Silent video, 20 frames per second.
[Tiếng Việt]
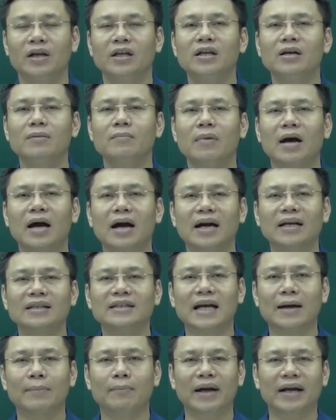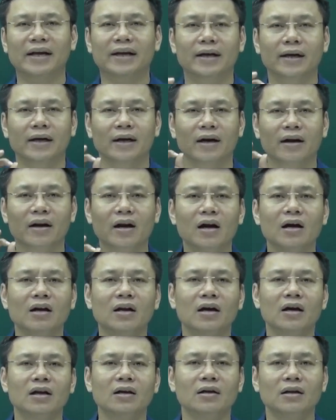Nhưng mà cái dạng mạch R
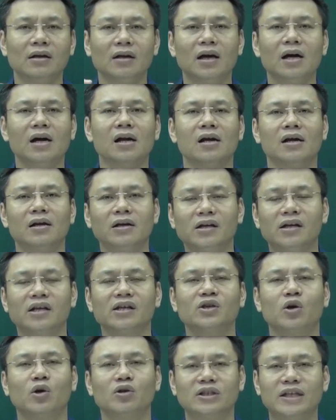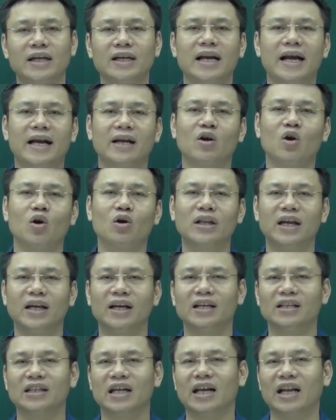lớn, L lớn, R nhỏ C này có
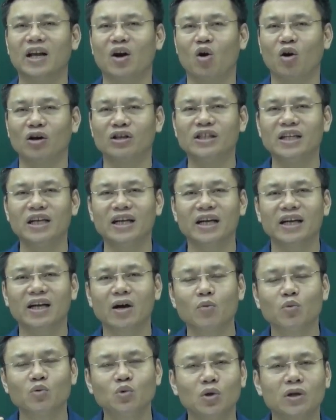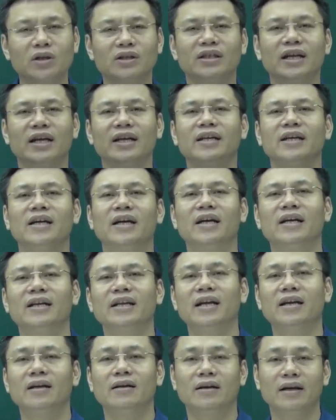thể người ta lại hỏi riêng cái công suất trên
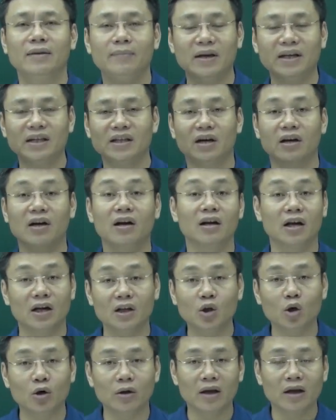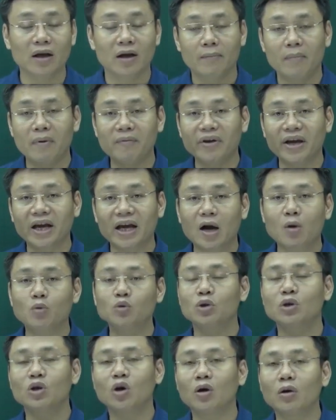cái cái biến trở R lớn thôi. Bởi vì cái
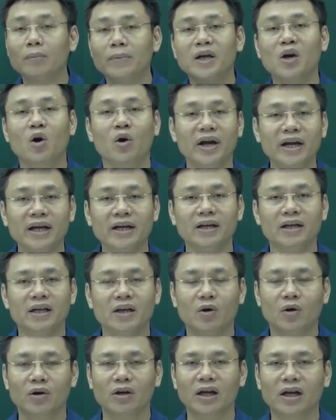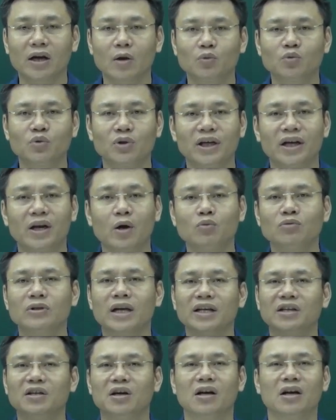công suất đó nó mới có ích, cái còn cái công suất trên ống
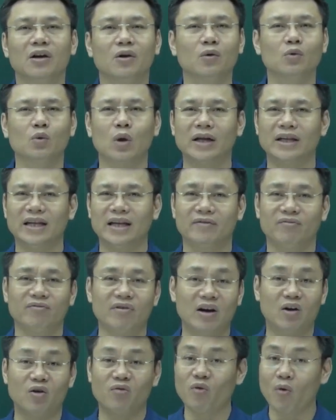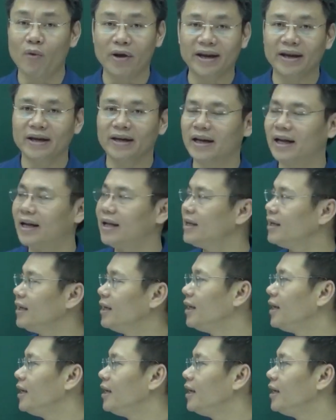dây thường là nó tỏa nhiệt và nó vô ích. Đấy.